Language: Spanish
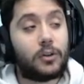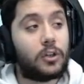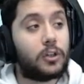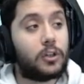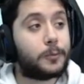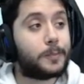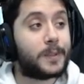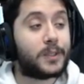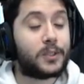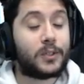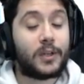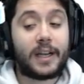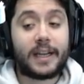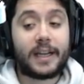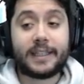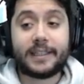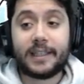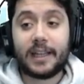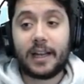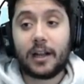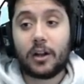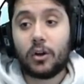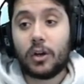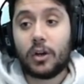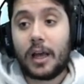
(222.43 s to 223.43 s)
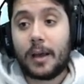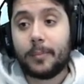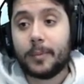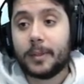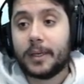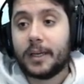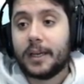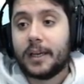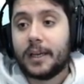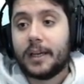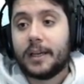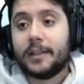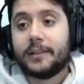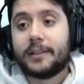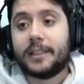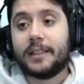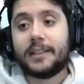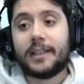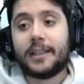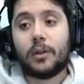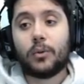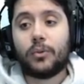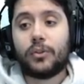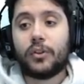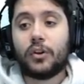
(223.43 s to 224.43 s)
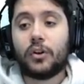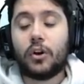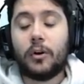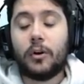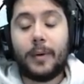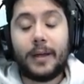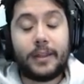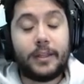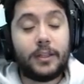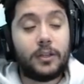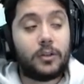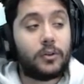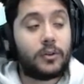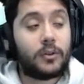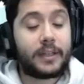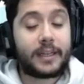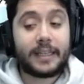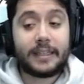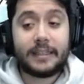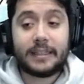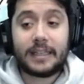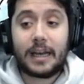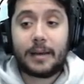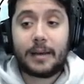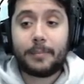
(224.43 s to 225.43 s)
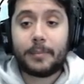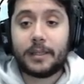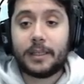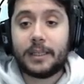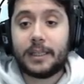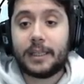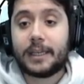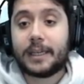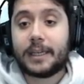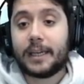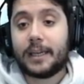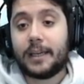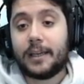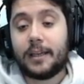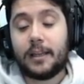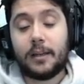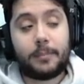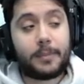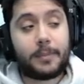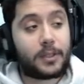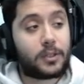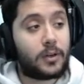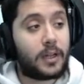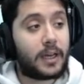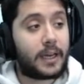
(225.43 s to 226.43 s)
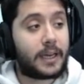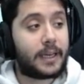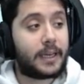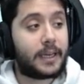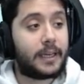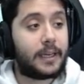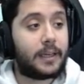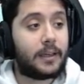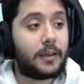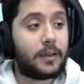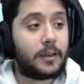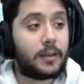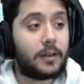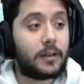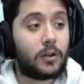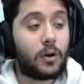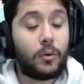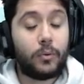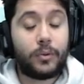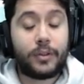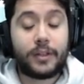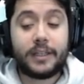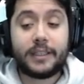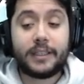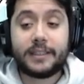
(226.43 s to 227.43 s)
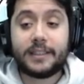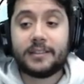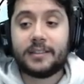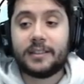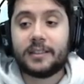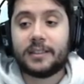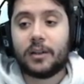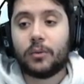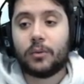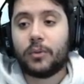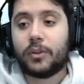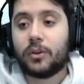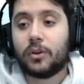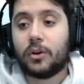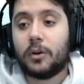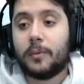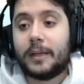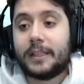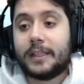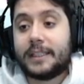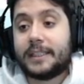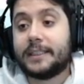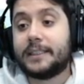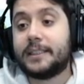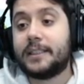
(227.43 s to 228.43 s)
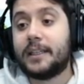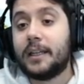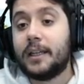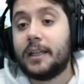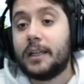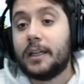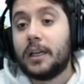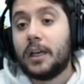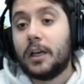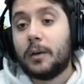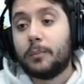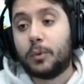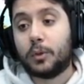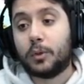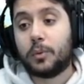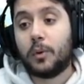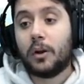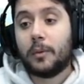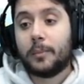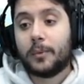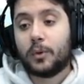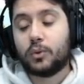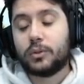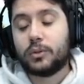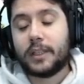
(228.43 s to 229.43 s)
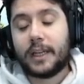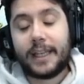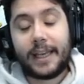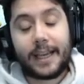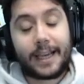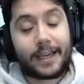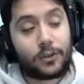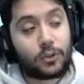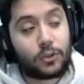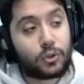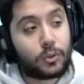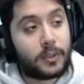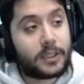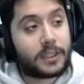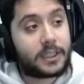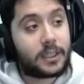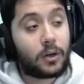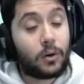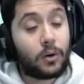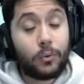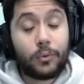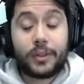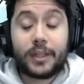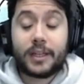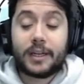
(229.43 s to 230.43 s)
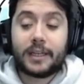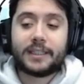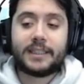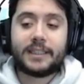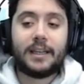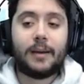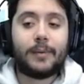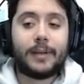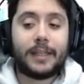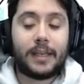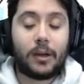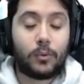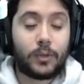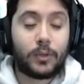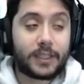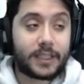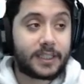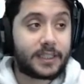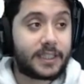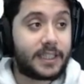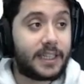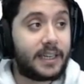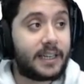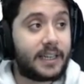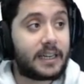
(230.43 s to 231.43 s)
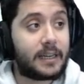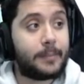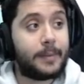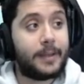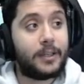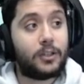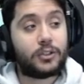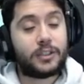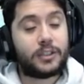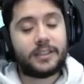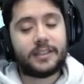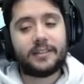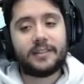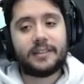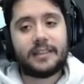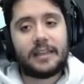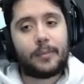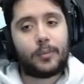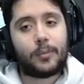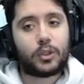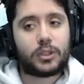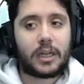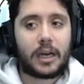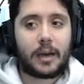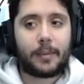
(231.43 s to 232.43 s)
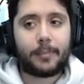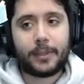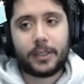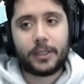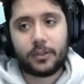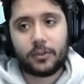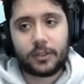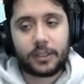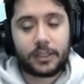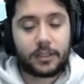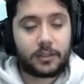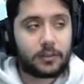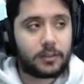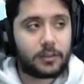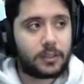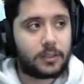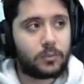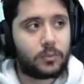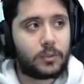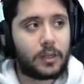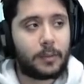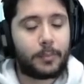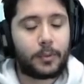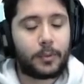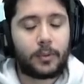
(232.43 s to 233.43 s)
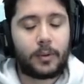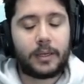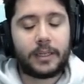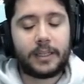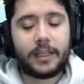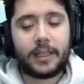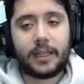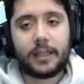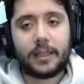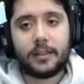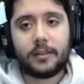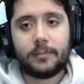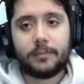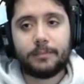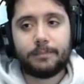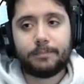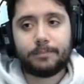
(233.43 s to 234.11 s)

que los personajes de la collab tendrán un 0,5 de rate up y que el personaje, el Gouther este, tendrá un 0,3. Pues bueno, me gustaría que no estuviese Gouther, así habría un SSR menos y tendríamos a priori eh, una probabilidad